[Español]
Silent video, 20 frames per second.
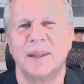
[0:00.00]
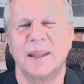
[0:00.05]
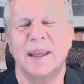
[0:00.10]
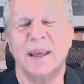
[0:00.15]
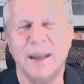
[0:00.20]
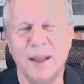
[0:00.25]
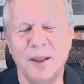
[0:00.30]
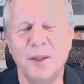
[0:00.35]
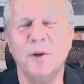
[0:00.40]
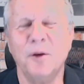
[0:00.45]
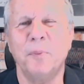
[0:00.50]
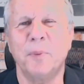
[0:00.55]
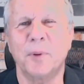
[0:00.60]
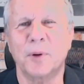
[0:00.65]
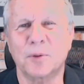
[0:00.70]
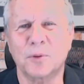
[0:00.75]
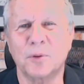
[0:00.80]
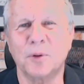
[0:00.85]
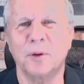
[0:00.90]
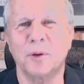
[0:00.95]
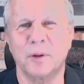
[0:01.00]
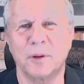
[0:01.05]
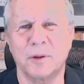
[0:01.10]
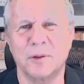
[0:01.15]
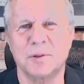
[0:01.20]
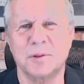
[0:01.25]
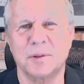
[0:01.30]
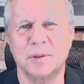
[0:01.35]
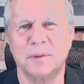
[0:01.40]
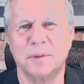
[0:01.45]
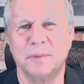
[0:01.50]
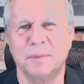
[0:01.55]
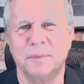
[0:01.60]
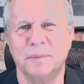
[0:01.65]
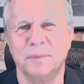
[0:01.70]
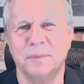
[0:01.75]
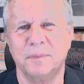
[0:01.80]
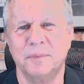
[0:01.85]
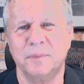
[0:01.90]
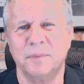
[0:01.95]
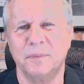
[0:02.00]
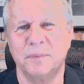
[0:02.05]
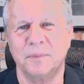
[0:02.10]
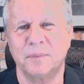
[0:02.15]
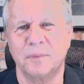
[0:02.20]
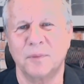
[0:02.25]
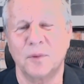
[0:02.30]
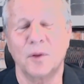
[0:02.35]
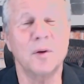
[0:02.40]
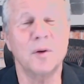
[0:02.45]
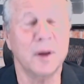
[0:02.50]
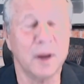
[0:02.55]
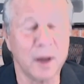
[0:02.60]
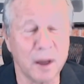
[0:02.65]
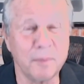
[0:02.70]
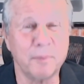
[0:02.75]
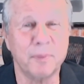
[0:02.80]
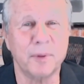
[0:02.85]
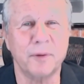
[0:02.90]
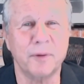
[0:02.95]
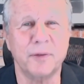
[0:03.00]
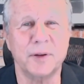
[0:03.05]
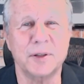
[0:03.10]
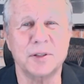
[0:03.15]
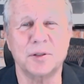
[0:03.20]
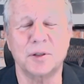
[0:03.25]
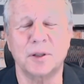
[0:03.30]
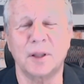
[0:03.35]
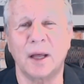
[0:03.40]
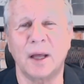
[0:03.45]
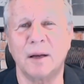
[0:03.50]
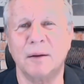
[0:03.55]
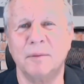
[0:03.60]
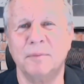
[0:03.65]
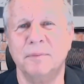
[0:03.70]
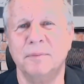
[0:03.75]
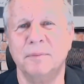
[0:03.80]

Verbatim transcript: Querido por todos, un gran profesional.